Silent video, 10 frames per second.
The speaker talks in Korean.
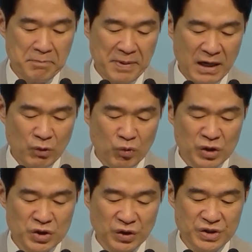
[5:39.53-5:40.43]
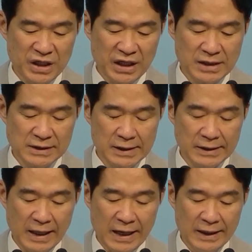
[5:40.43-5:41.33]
패권 전쟁이 있을 때